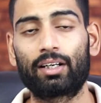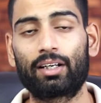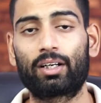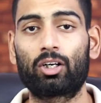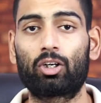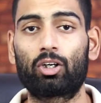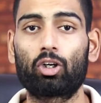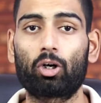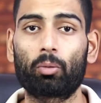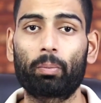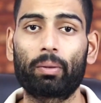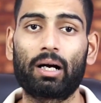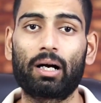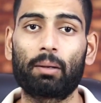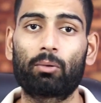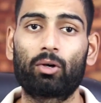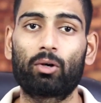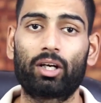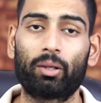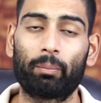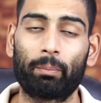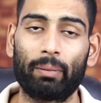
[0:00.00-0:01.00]
टिकटॉक पर
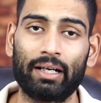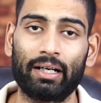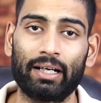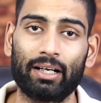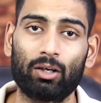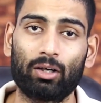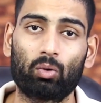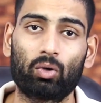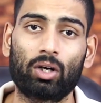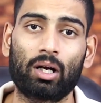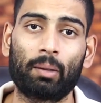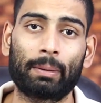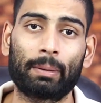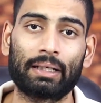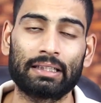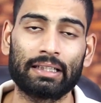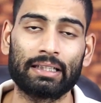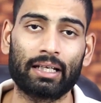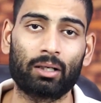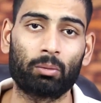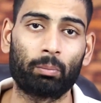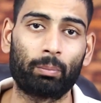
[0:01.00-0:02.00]
आपको डिपेंडेंट होना
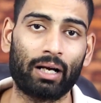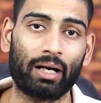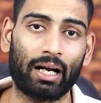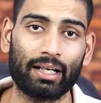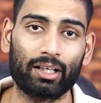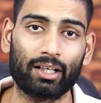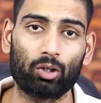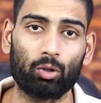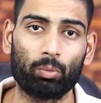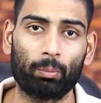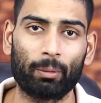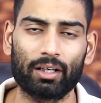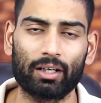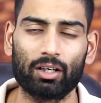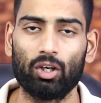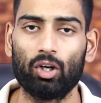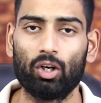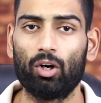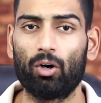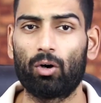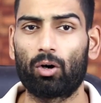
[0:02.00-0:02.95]
पड़ता है एक ब्रांड के ऊपर